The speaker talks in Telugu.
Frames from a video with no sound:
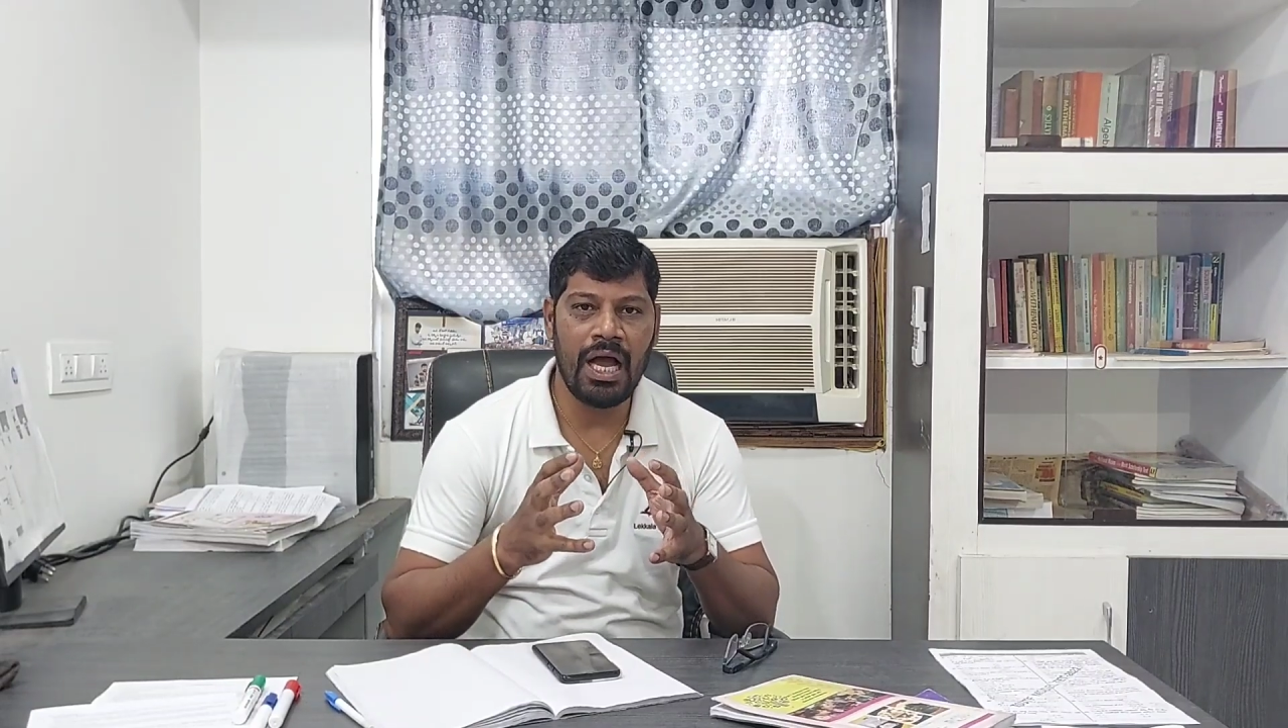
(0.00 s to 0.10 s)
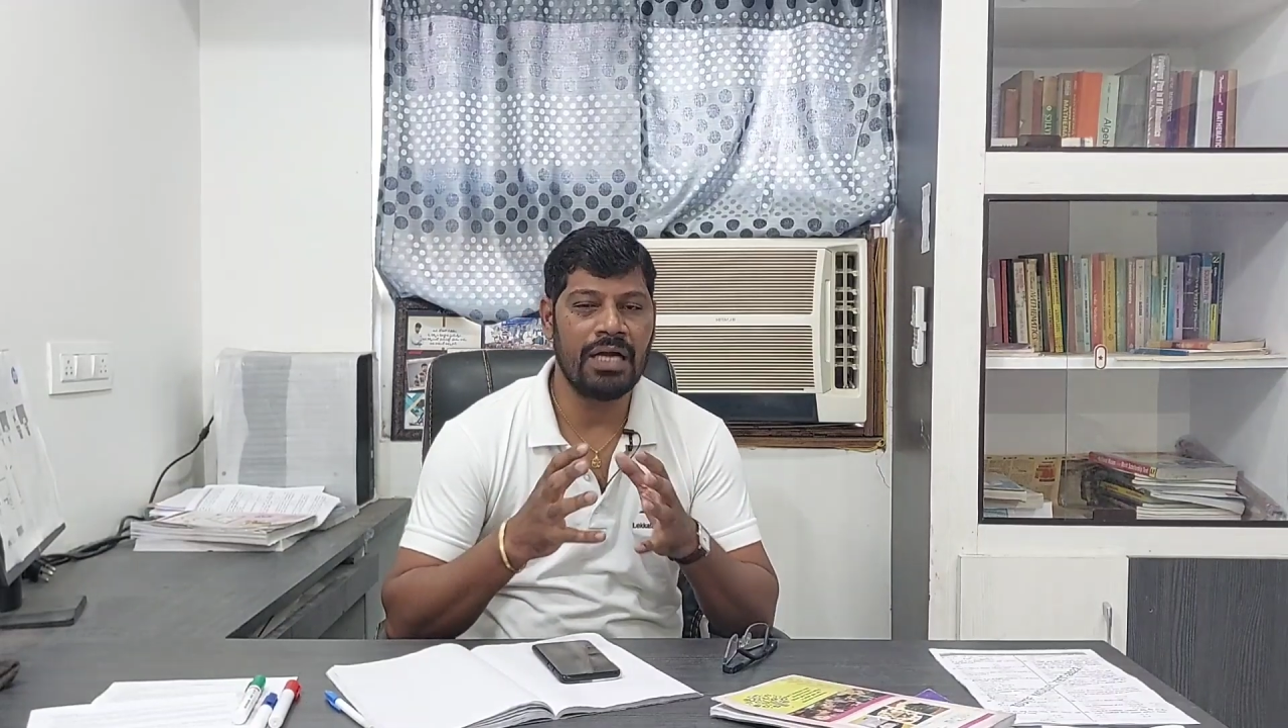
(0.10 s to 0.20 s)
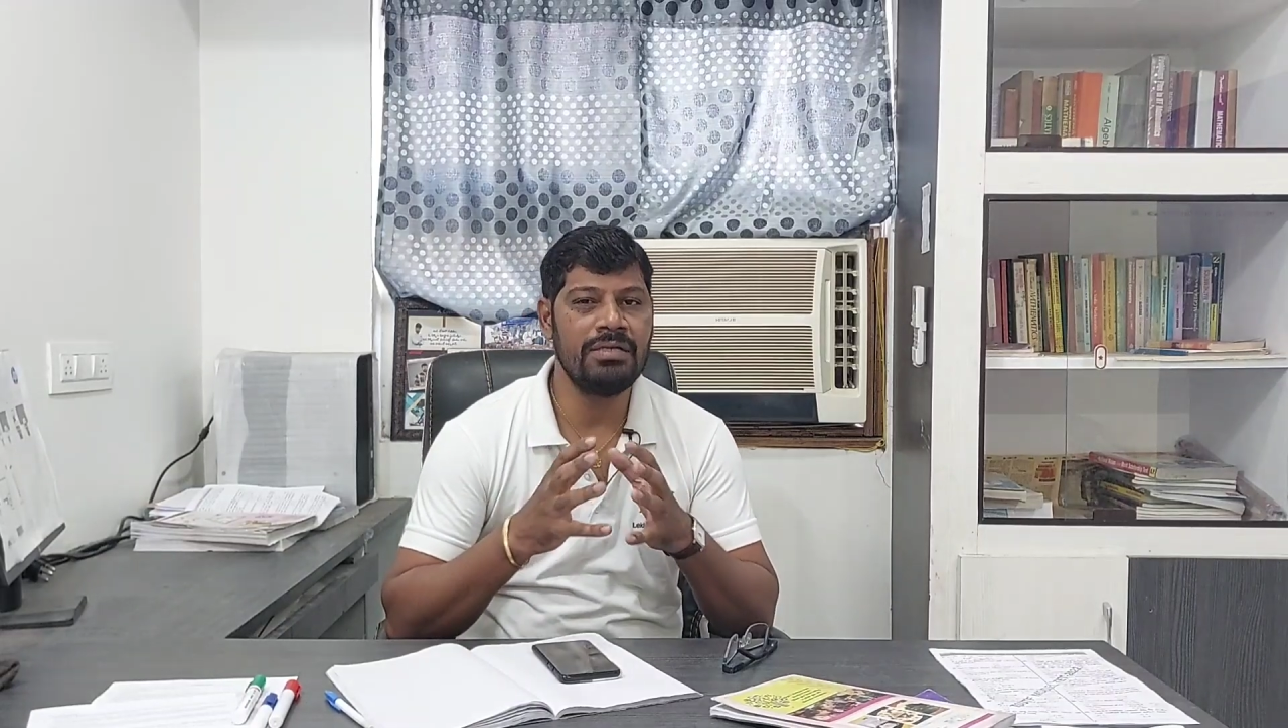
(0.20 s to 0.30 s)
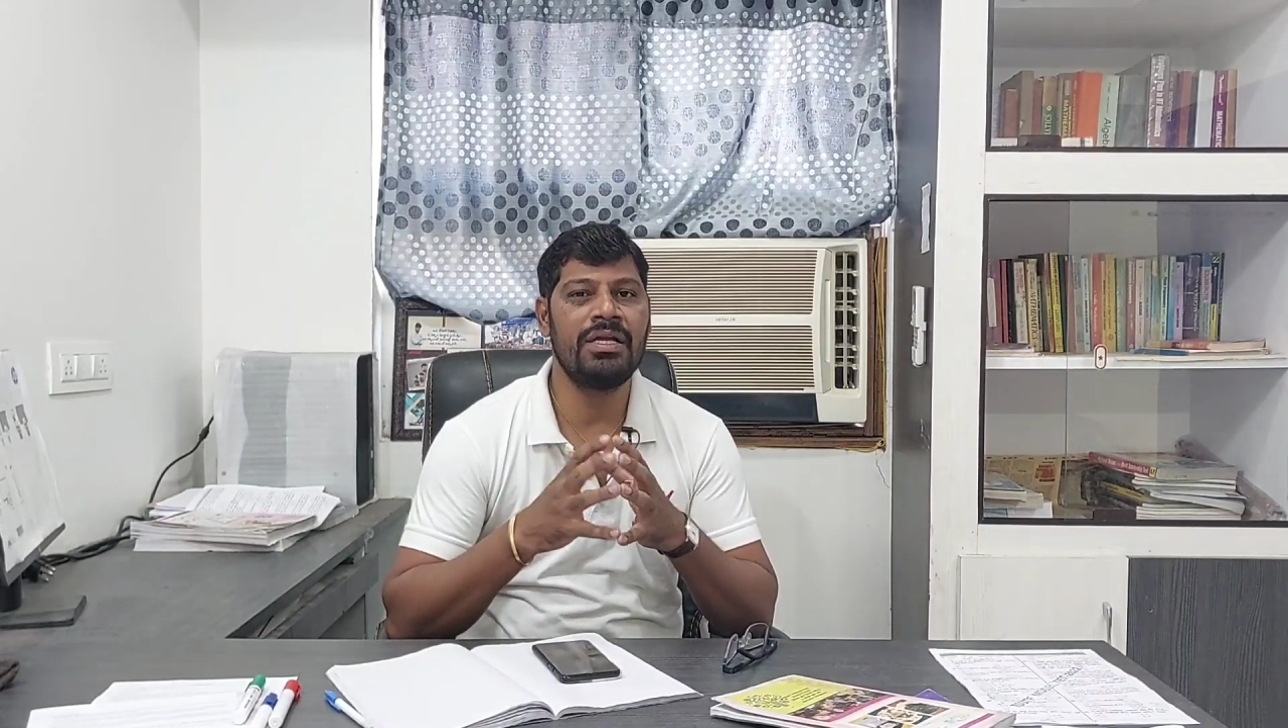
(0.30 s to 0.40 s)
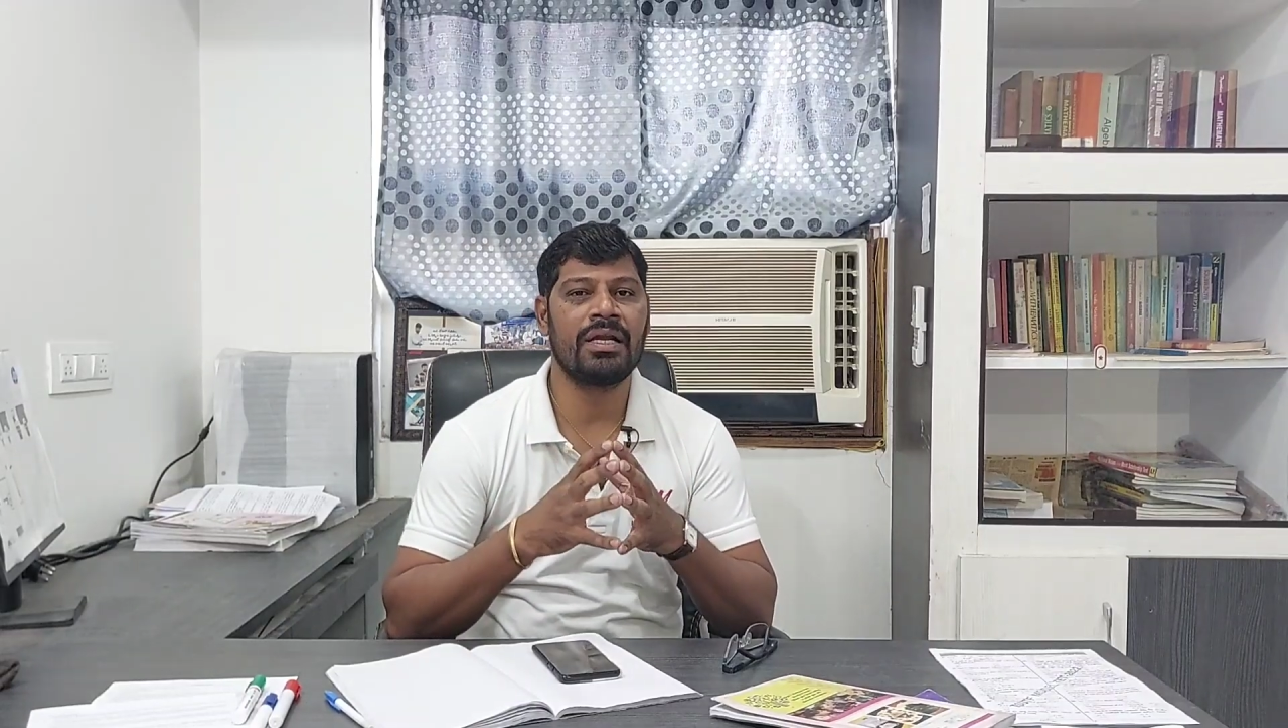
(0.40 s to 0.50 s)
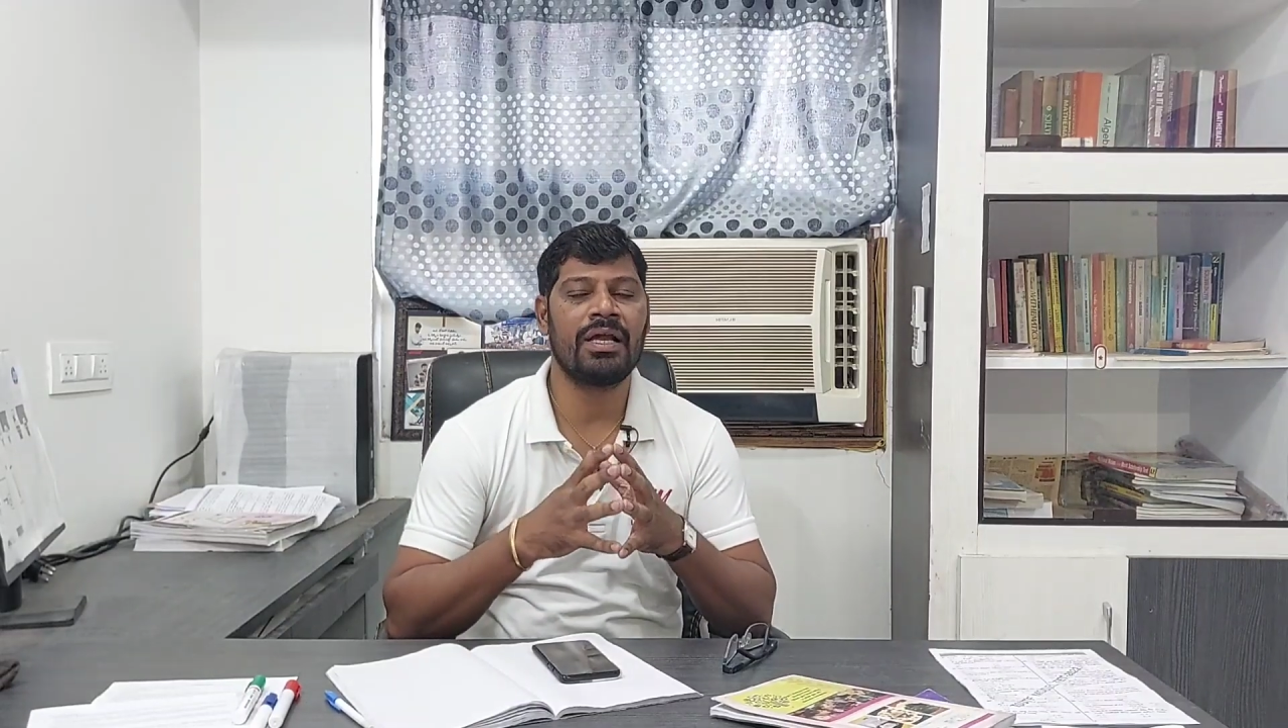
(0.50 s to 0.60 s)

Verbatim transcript: అండర్